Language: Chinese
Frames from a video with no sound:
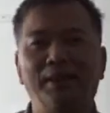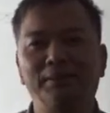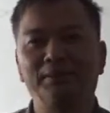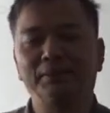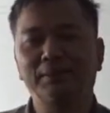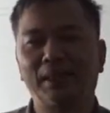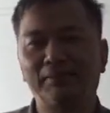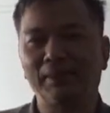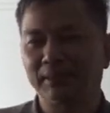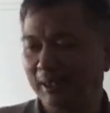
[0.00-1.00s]
啊，有的压力
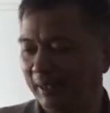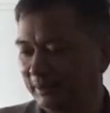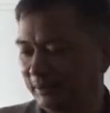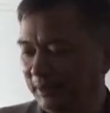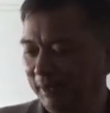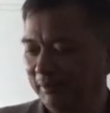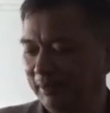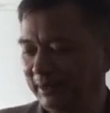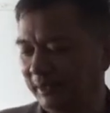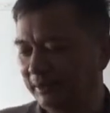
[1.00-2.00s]
往下啊。昨天我
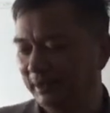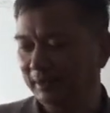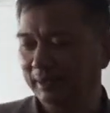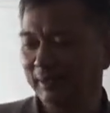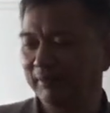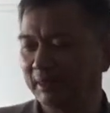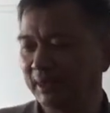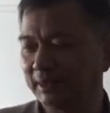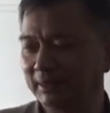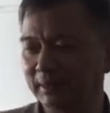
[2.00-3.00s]
讲的这个压力往下
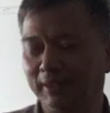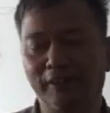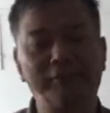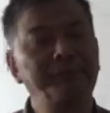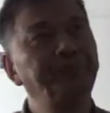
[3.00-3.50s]
的事啊，